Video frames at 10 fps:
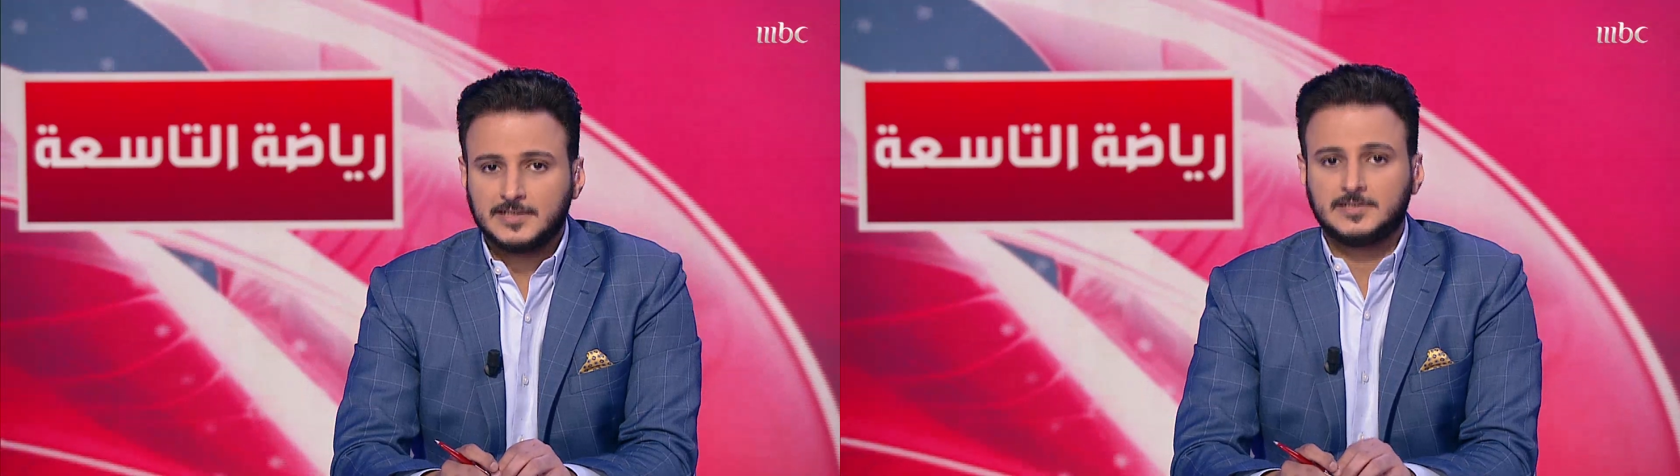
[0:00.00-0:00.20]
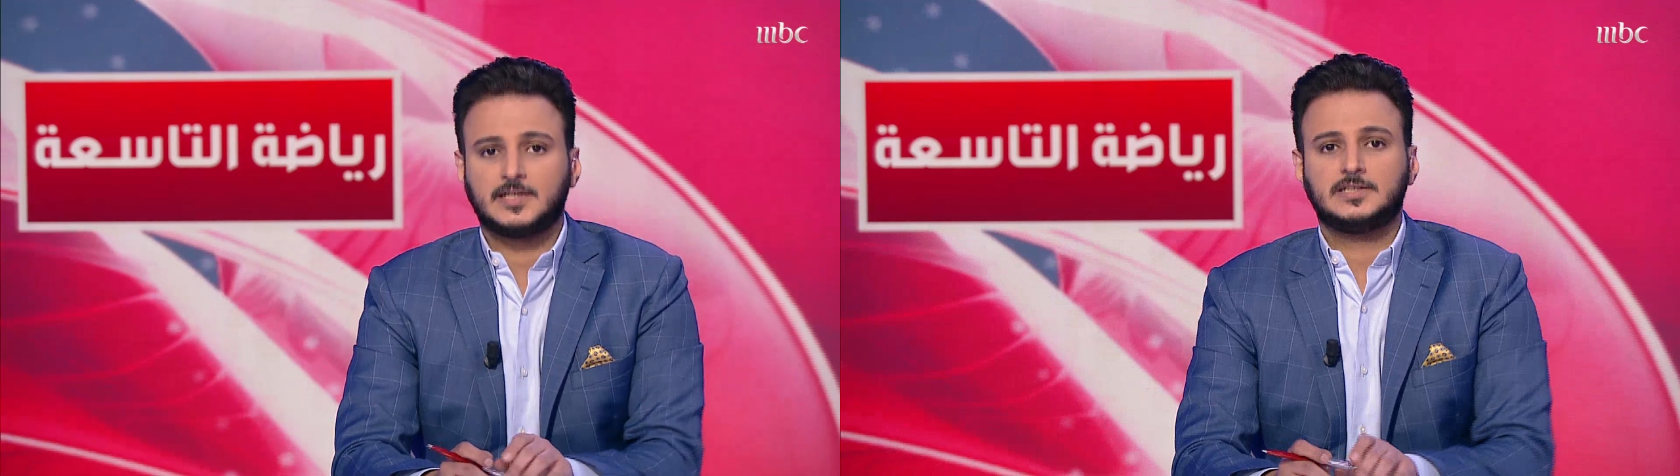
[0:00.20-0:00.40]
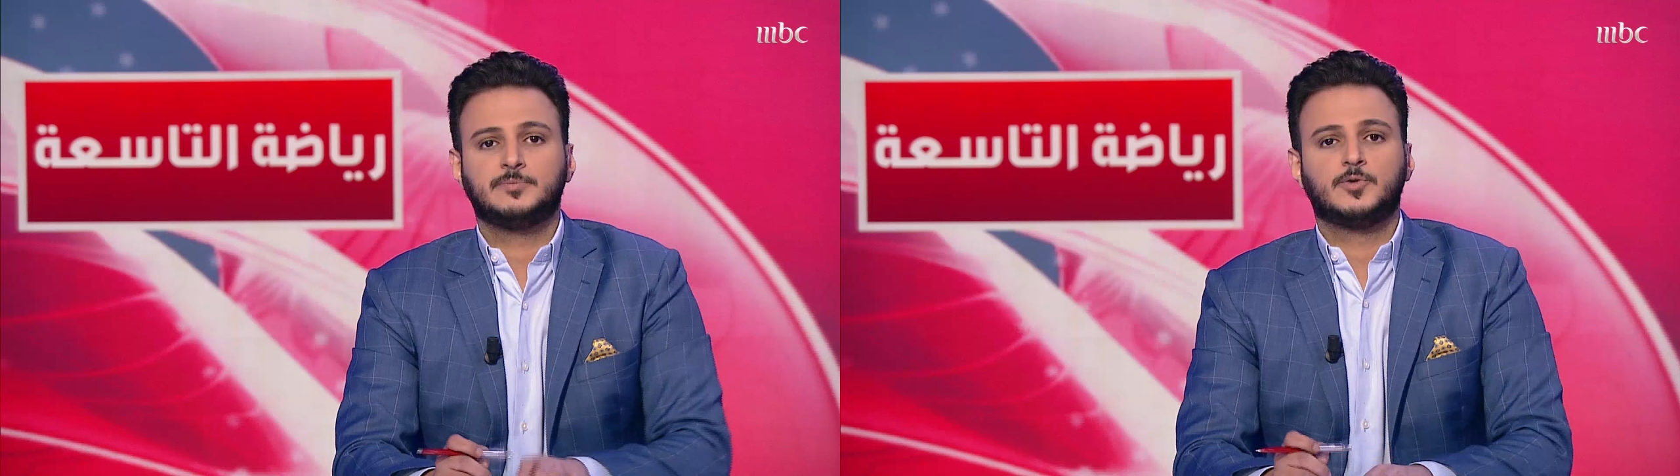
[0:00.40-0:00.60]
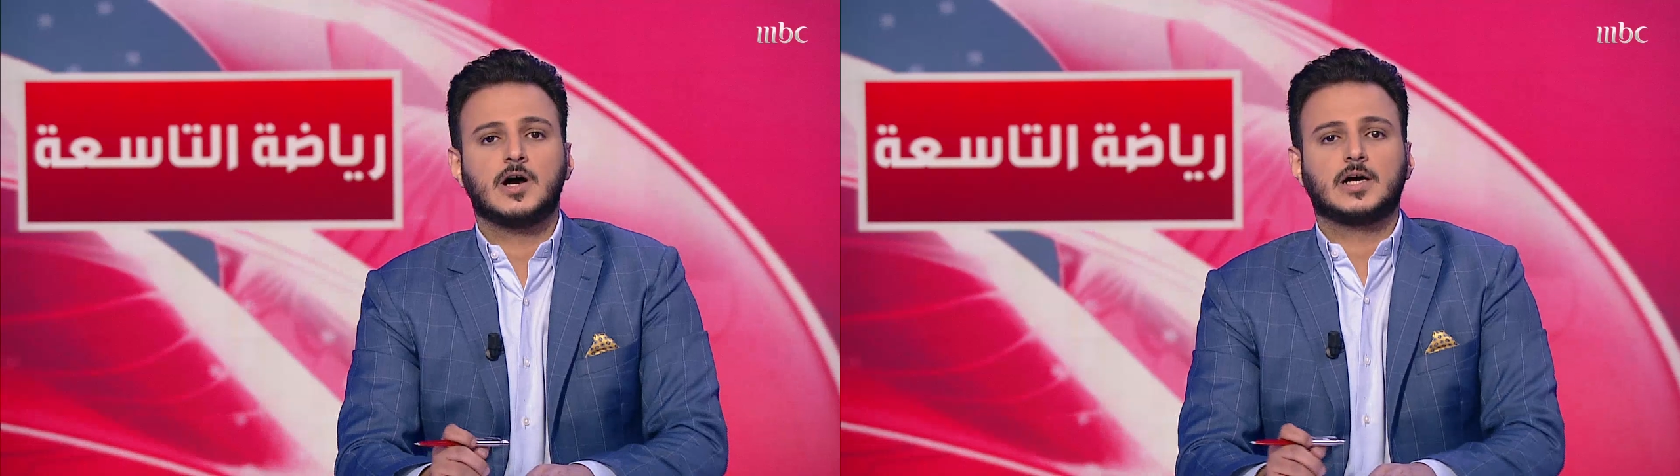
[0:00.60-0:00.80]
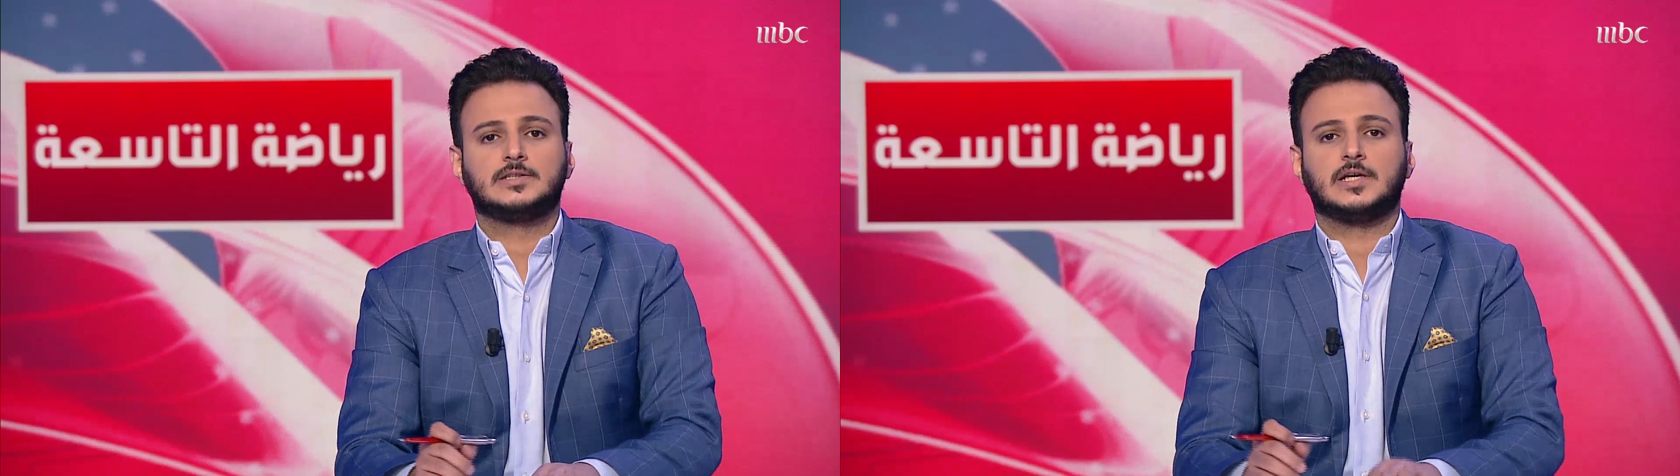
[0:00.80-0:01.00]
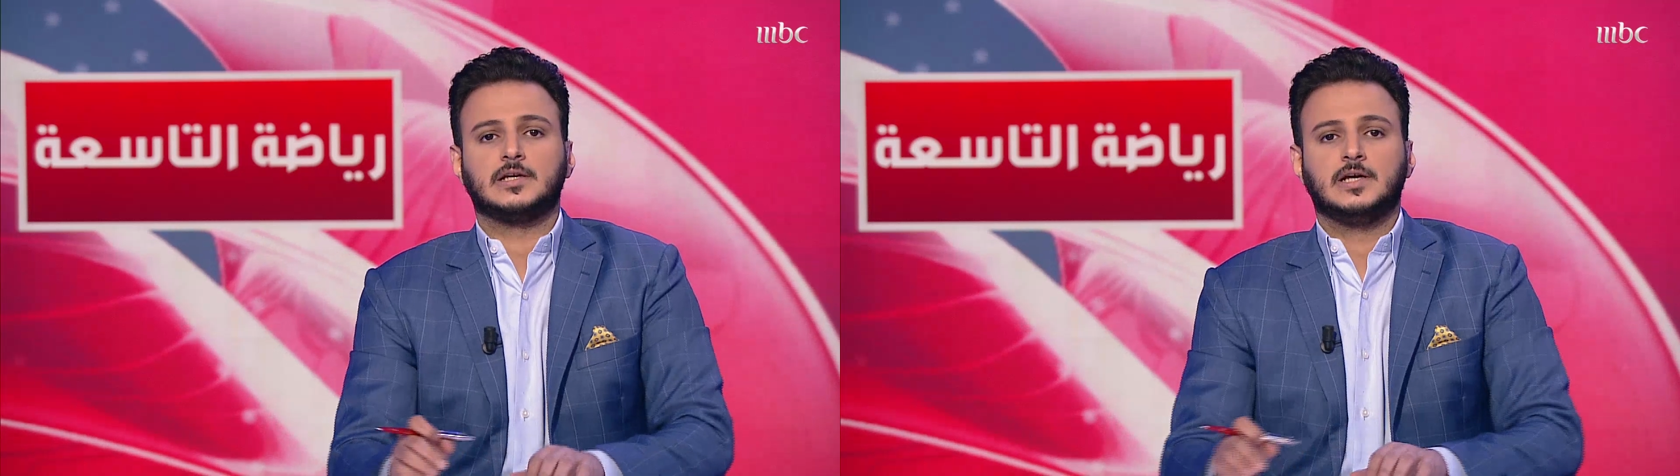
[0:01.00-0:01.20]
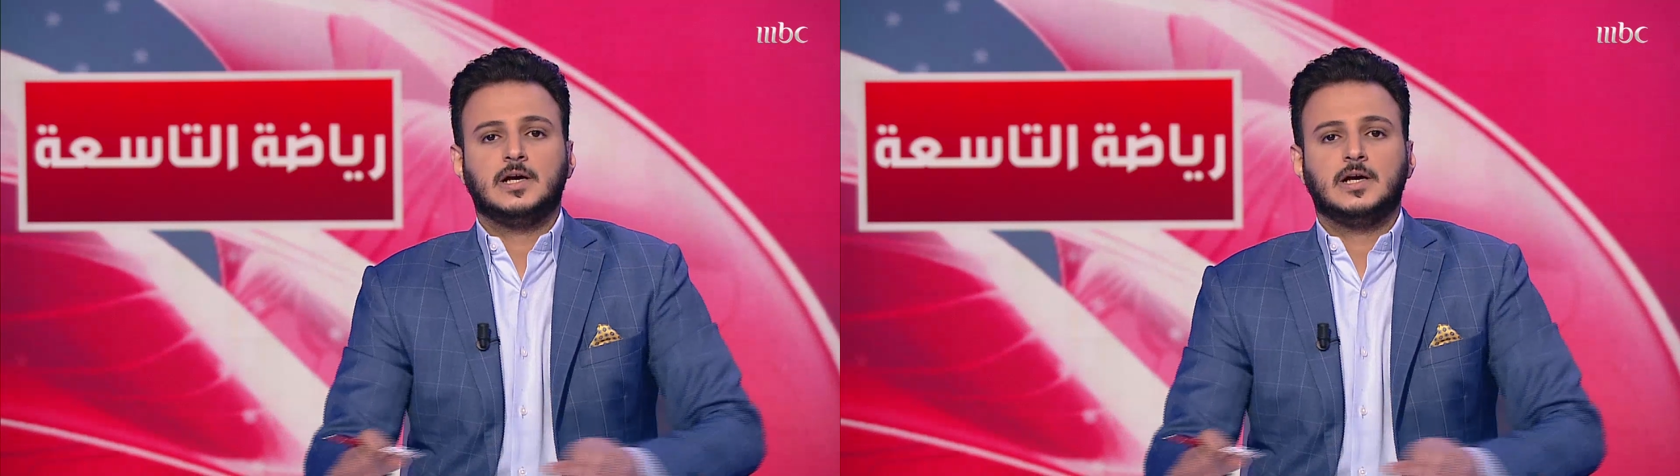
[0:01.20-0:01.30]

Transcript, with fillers: الترتيب مؤقتا